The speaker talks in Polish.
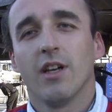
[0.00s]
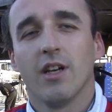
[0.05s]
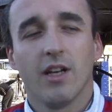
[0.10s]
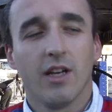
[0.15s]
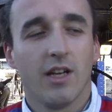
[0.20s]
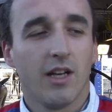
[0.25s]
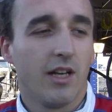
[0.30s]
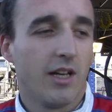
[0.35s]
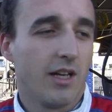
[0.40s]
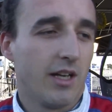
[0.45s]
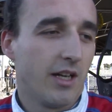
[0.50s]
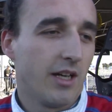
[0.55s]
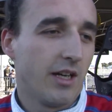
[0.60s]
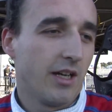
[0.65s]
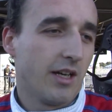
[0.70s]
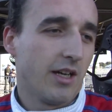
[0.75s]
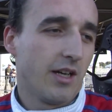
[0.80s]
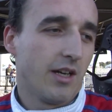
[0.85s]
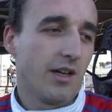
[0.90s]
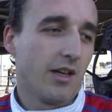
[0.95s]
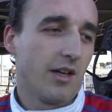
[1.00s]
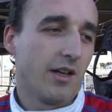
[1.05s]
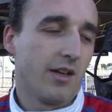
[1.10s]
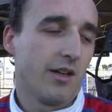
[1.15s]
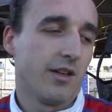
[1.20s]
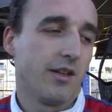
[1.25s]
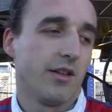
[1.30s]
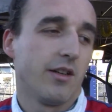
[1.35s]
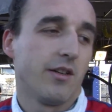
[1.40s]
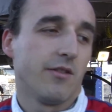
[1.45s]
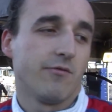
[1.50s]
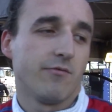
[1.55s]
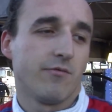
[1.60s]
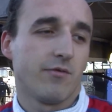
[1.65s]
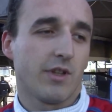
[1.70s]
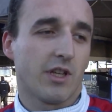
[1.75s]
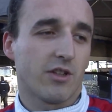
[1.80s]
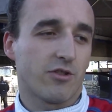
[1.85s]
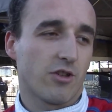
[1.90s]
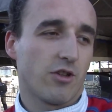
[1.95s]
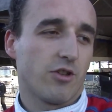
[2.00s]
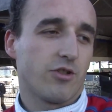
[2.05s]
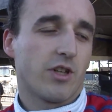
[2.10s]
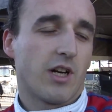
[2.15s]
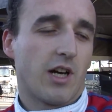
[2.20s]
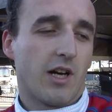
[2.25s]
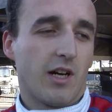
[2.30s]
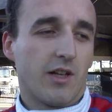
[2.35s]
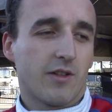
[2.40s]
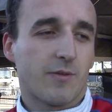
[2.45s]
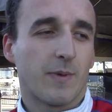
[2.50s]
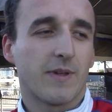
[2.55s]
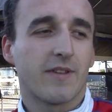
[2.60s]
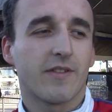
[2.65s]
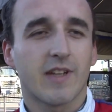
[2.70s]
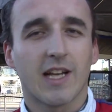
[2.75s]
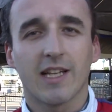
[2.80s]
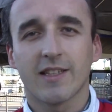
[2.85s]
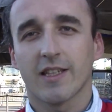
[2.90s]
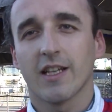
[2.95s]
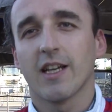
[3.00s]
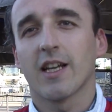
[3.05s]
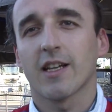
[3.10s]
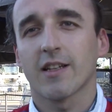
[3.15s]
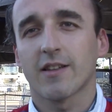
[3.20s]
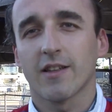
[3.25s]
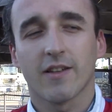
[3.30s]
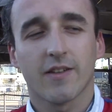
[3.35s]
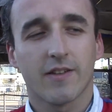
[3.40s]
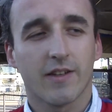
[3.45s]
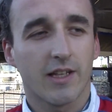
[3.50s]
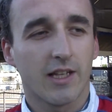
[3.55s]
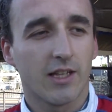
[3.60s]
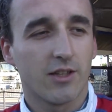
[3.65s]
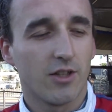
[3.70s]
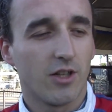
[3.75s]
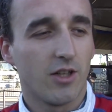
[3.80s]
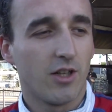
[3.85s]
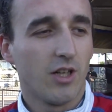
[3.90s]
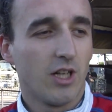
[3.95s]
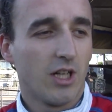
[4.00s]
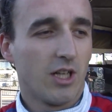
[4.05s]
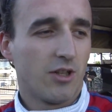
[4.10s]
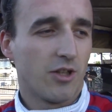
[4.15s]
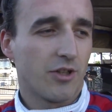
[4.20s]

e, jeśli chodzi o specyfikację i charakterystykę do,